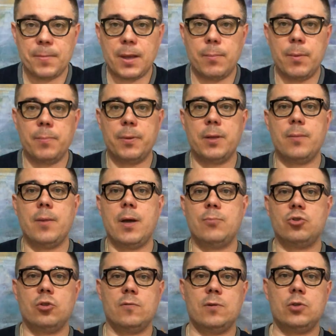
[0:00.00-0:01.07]
мы понимаем,
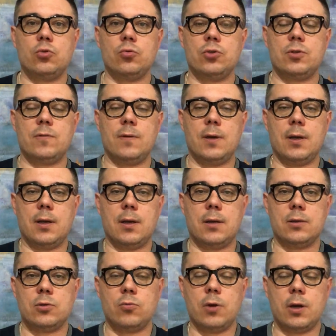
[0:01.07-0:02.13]
что в отсутствие
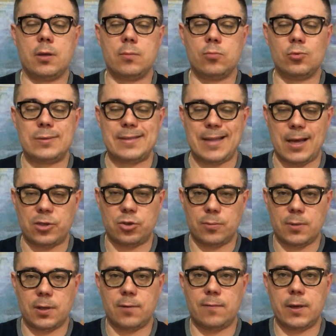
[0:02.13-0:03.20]
сколько-нибудь
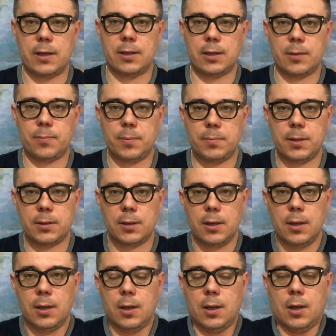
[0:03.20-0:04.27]
значимых военных побед
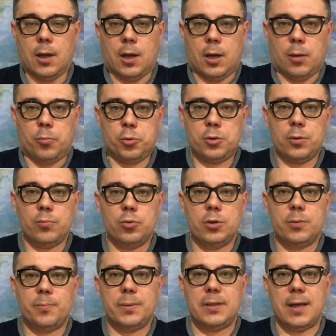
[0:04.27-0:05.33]
Путин
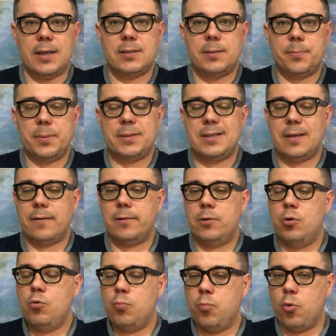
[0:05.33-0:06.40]
будет пытаться представить
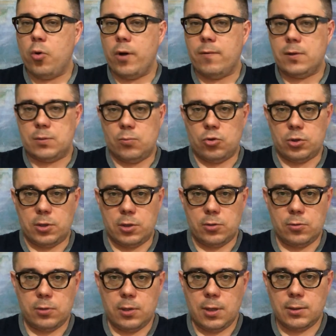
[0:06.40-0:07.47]
любой возможный
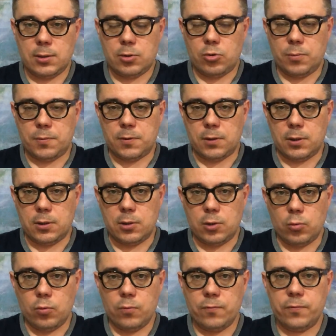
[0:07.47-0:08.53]
результат за собственный
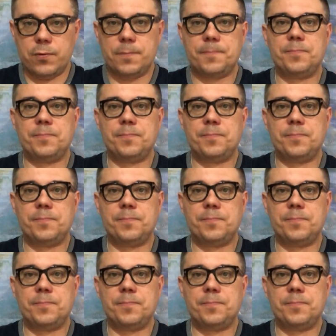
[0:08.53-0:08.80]
триумф